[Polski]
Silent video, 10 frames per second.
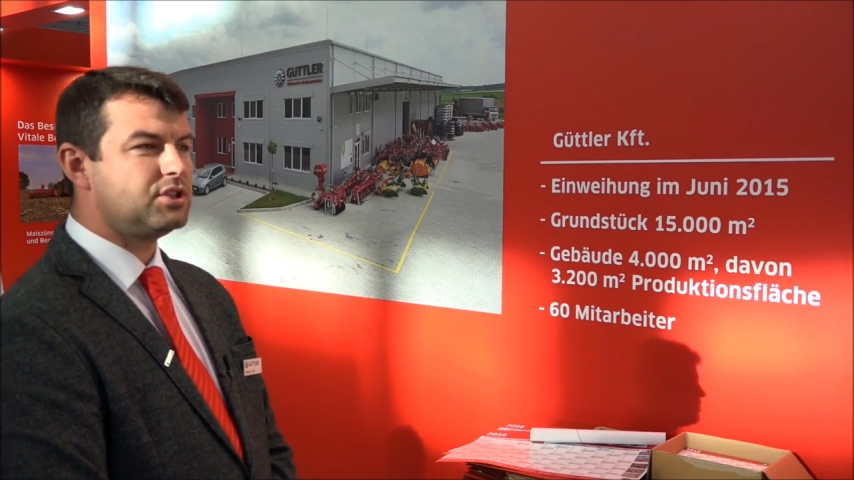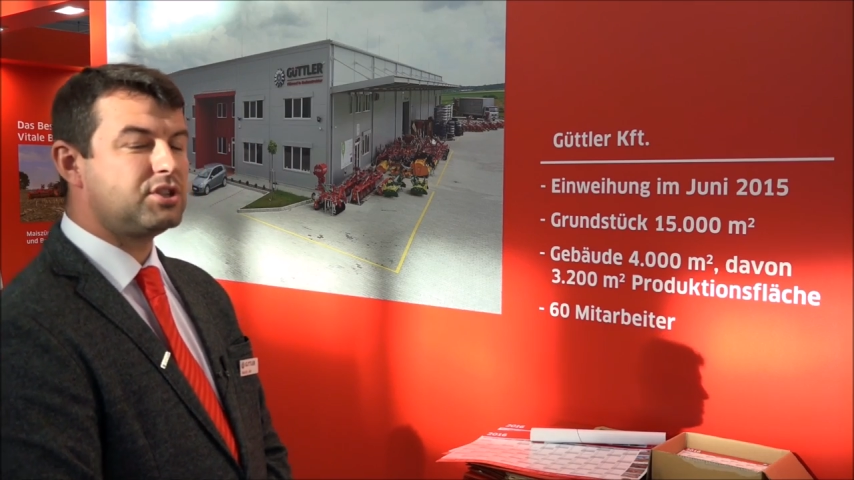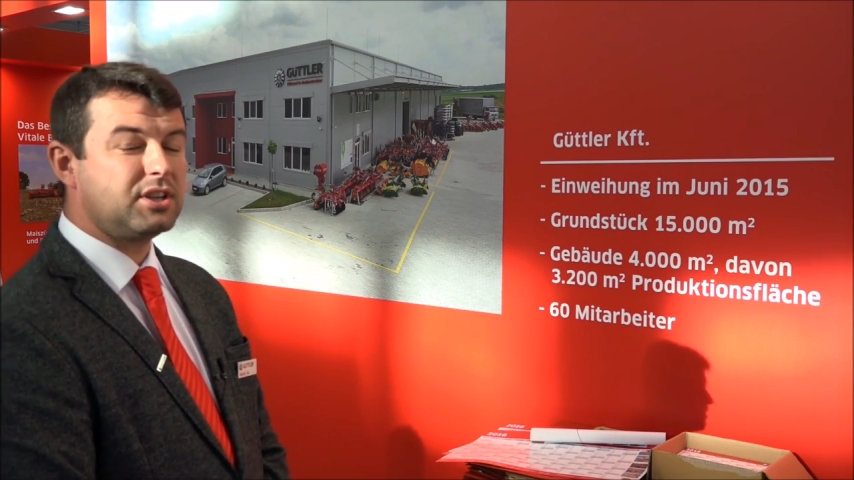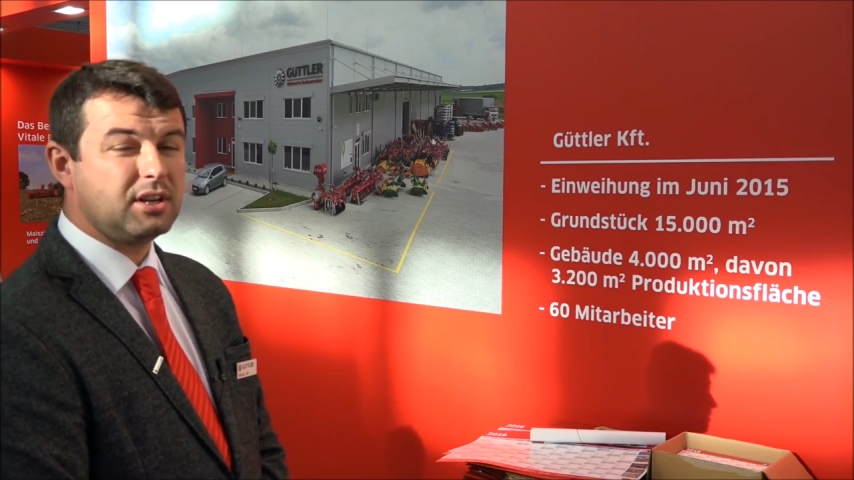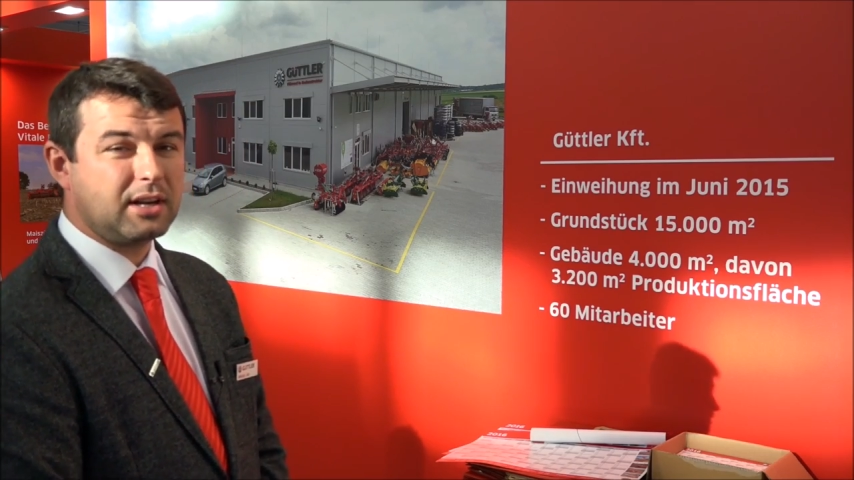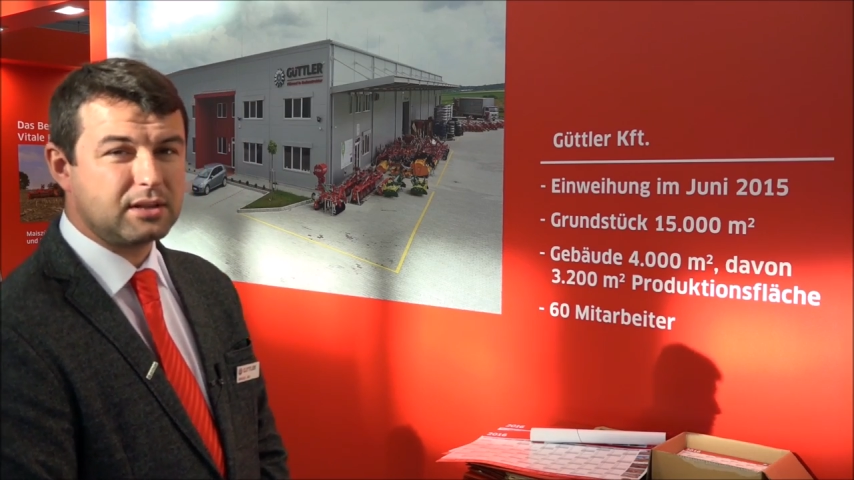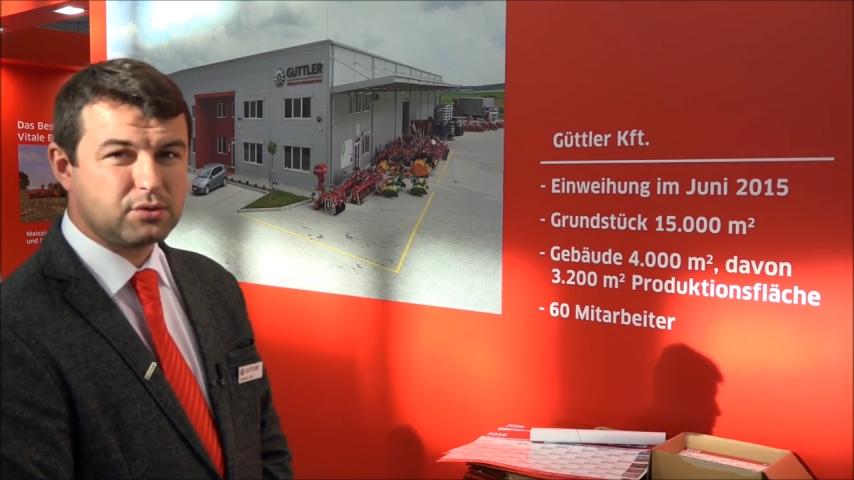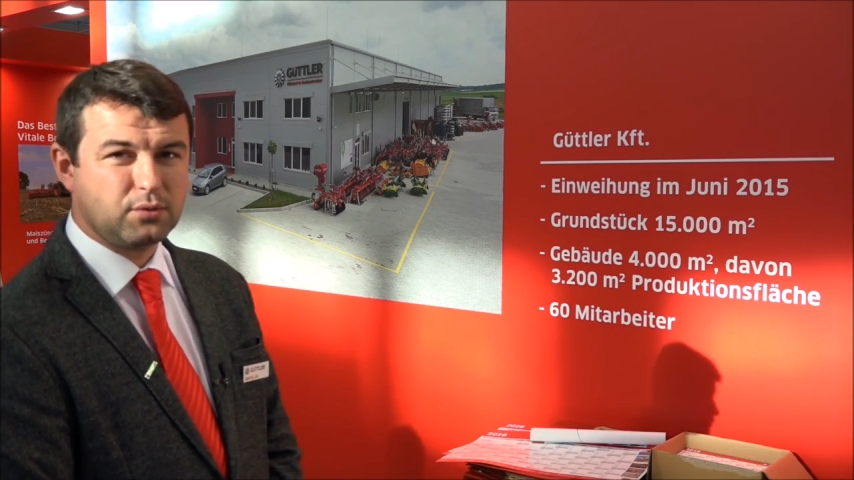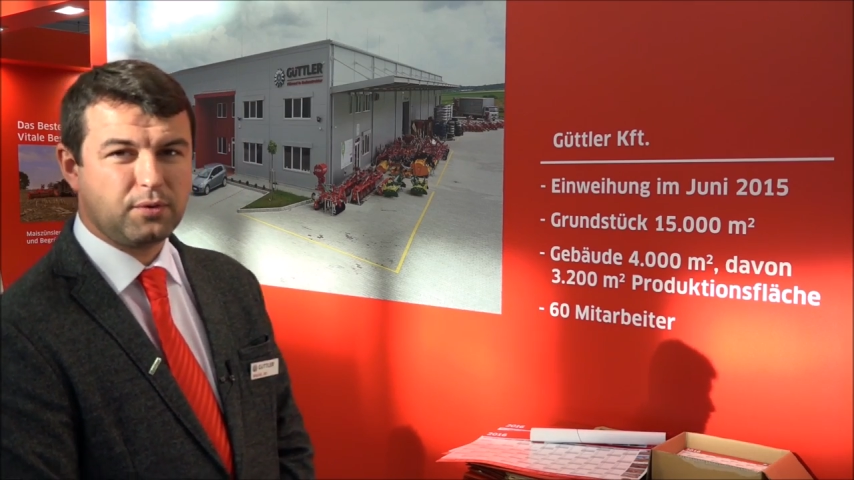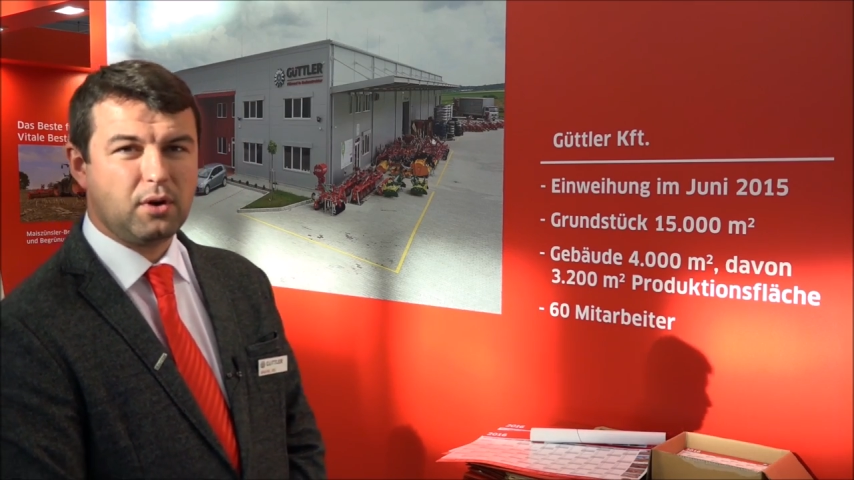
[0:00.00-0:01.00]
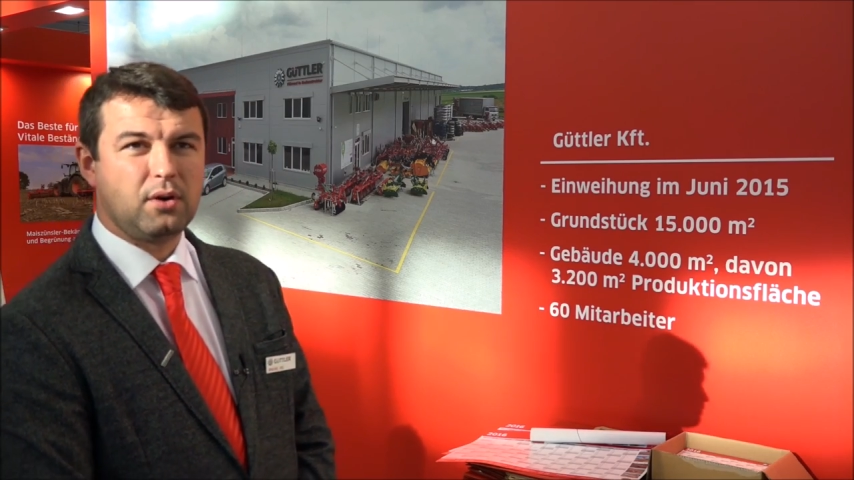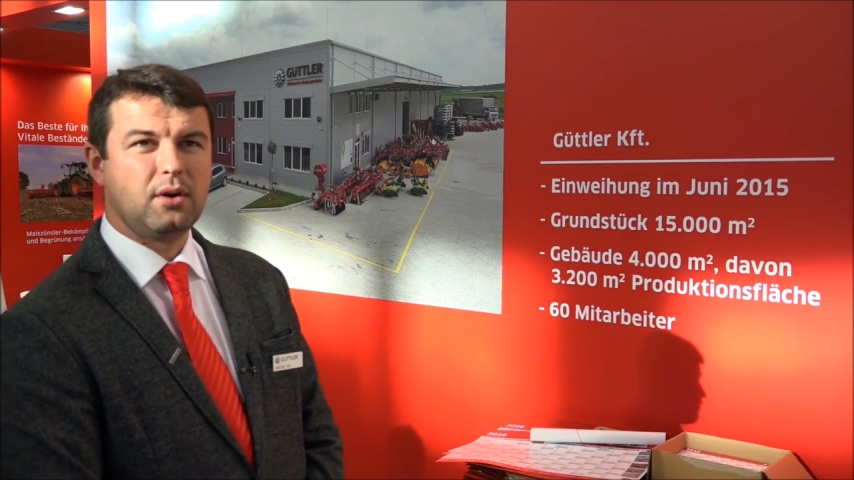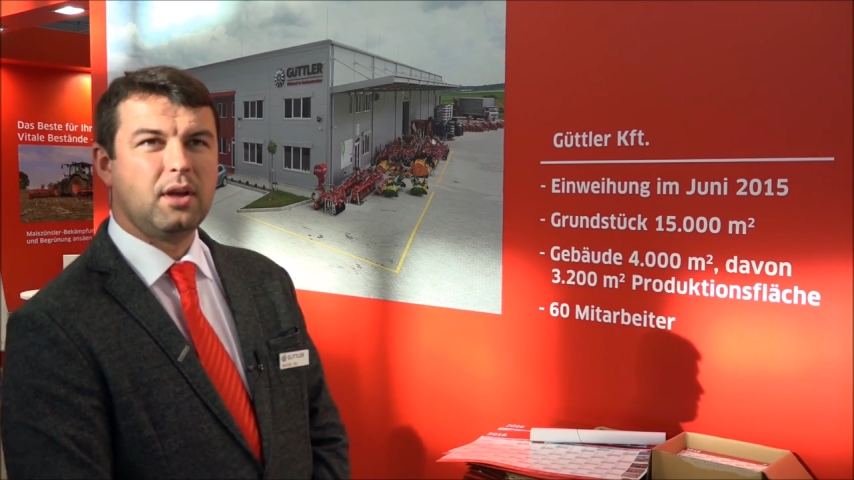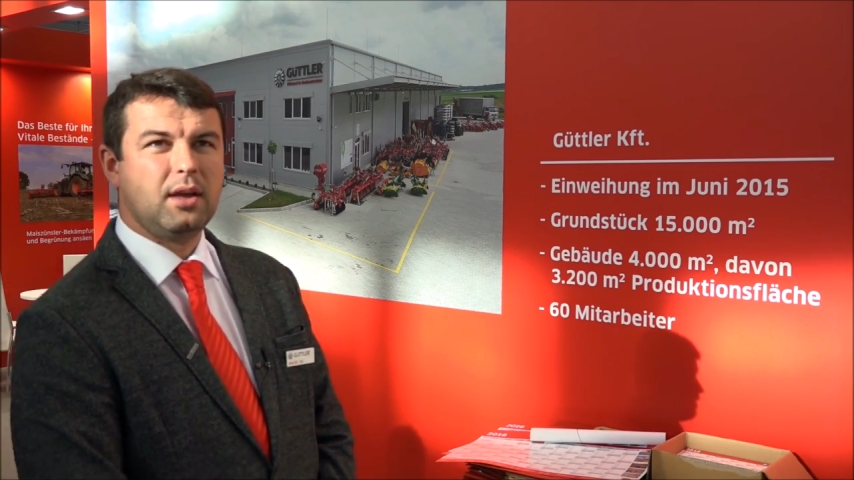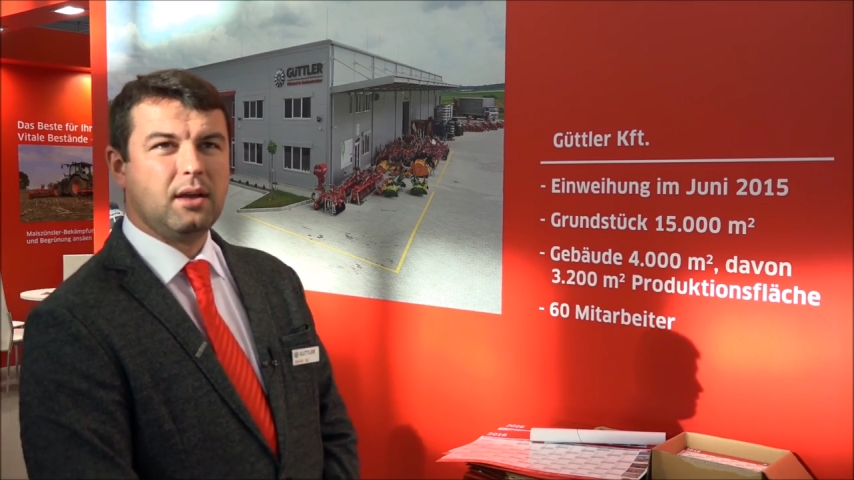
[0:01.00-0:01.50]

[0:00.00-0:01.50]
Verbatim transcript: jeszcze kilka słów o,